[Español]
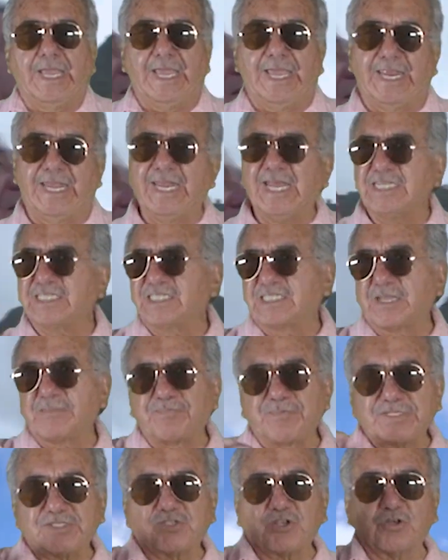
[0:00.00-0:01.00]
En este
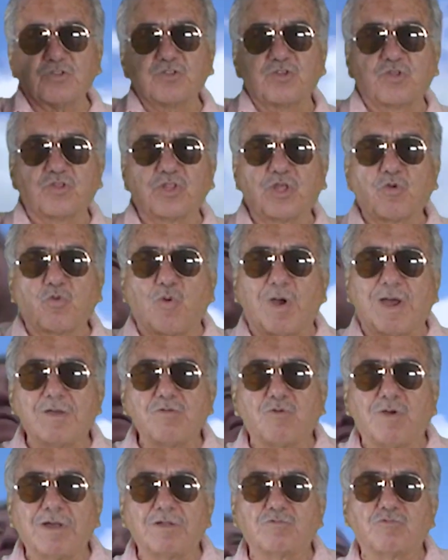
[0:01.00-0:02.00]
episodio de Wild
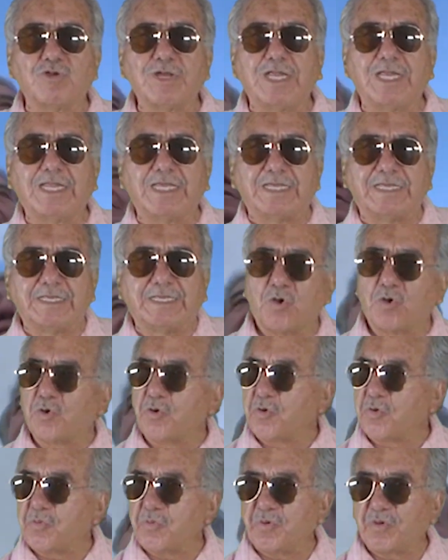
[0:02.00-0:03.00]
Wild Willy
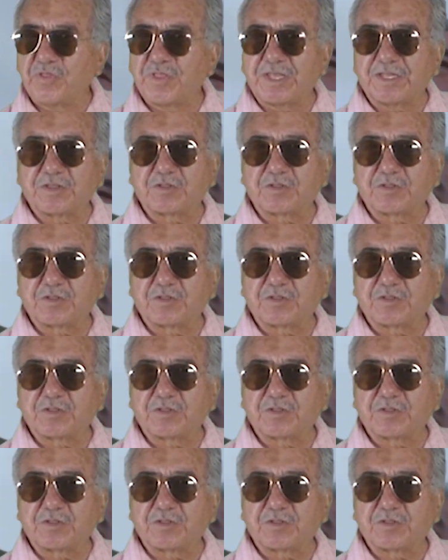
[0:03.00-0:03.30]
hubo de